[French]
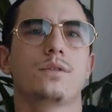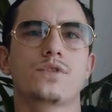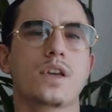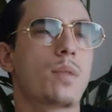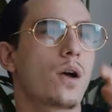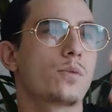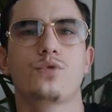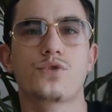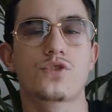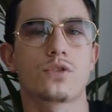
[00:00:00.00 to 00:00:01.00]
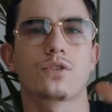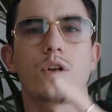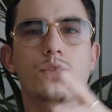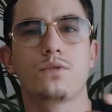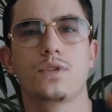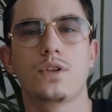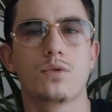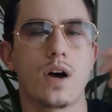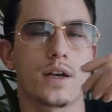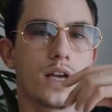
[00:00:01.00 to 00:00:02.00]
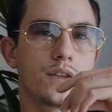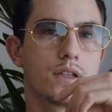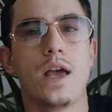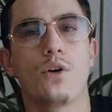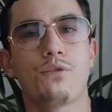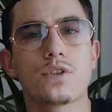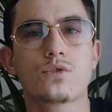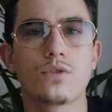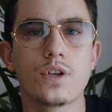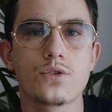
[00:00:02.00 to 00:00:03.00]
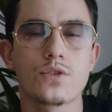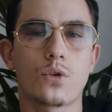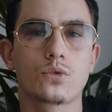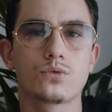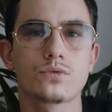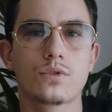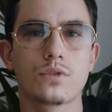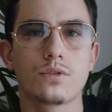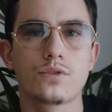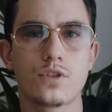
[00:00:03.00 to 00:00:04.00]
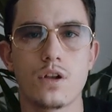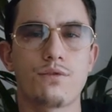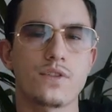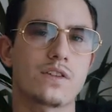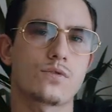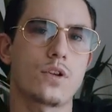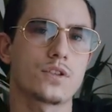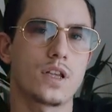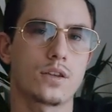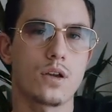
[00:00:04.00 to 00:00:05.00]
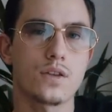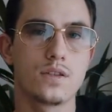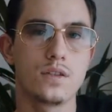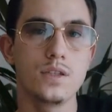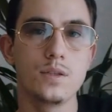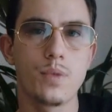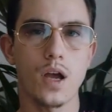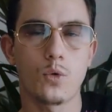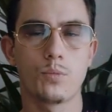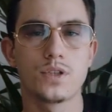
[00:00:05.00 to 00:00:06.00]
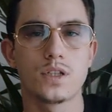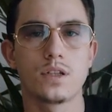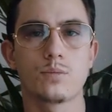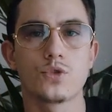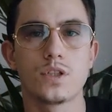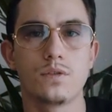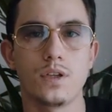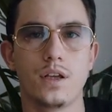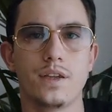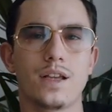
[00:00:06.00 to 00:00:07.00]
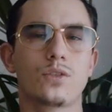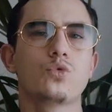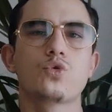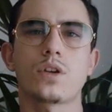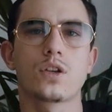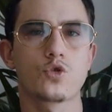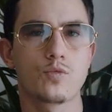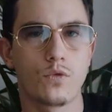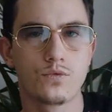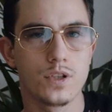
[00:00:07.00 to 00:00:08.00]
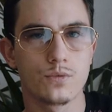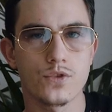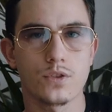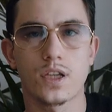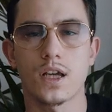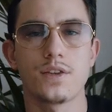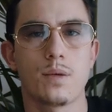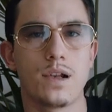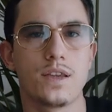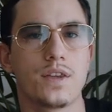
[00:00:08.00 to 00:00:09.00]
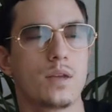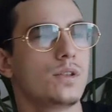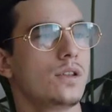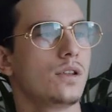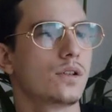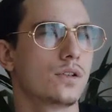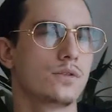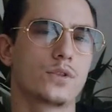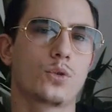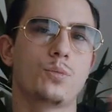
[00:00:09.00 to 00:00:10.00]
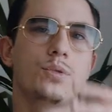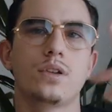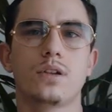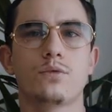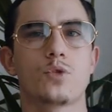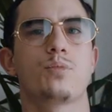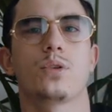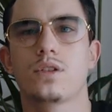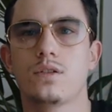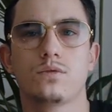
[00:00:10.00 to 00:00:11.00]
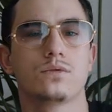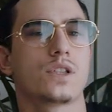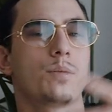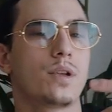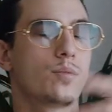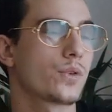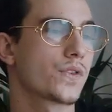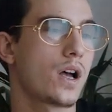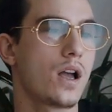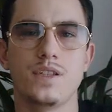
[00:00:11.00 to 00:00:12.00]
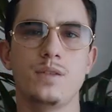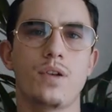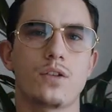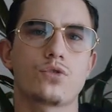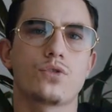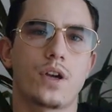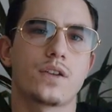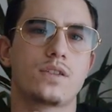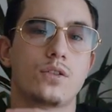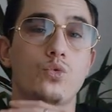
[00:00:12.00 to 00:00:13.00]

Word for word: Vous avez par exemple plus de 100 heures de vidéos à regarder. En fait, souvent les gens ils se rendent compte que seul face à son ordinateur, c'est hyper compliqué d'être motivé. Il y a toujours quelque chose pour vous déconcentrer, un appel d'un ami, euh, votre copine, votre pote qui vous appelle pour ça. C'est hyper dur de rester